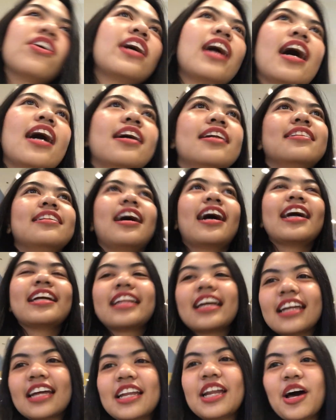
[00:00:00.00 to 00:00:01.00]
So, yan.
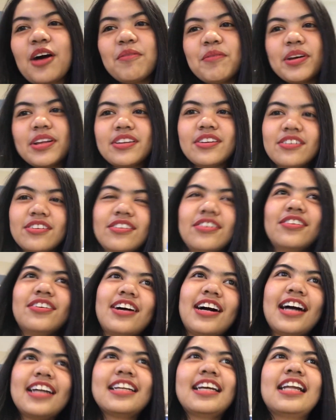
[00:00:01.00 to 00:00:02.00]
Nakita na namin
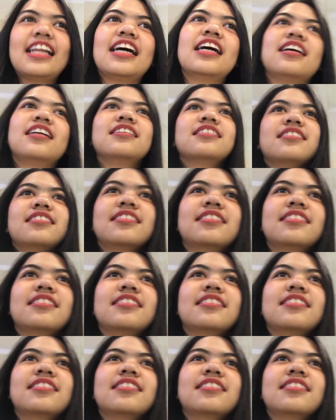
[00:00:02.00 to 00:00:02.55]
yung kanilang